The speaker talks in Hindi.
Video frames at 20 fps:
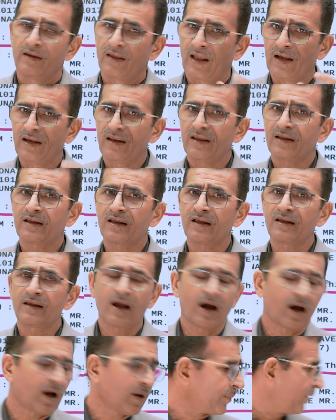यानी कि
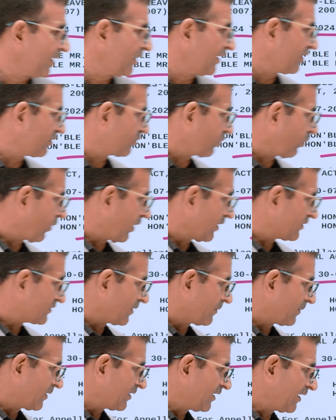यहाँ पर ये थोड़ा
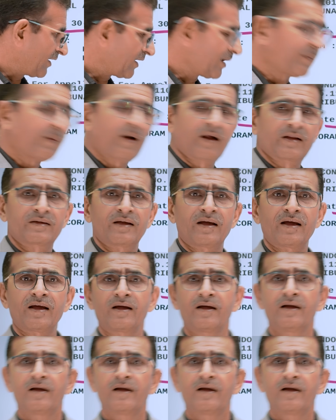समझने की बात है